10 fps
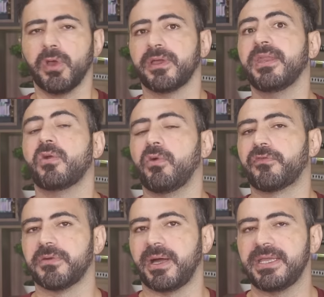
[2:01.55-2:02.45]
E o que eu queria
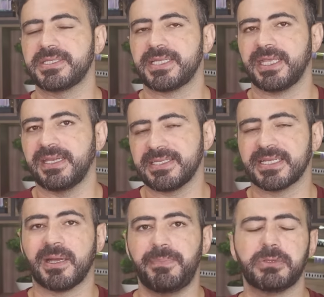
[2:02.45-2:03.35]
confirmar isso é que nesse
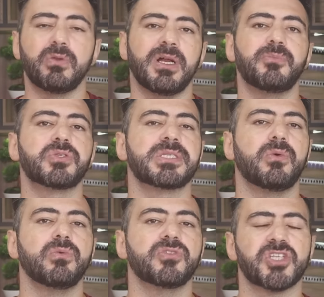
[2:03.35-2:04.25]
capítulo ambos
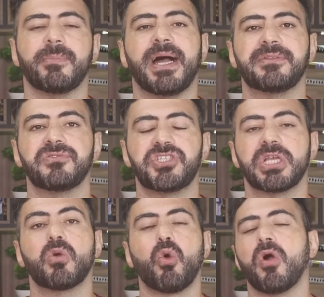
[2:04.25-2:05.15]
são chamados de
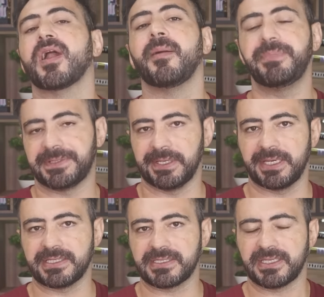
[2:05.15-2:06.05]

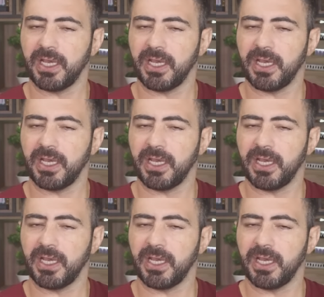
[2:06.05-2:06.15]
co-capitães.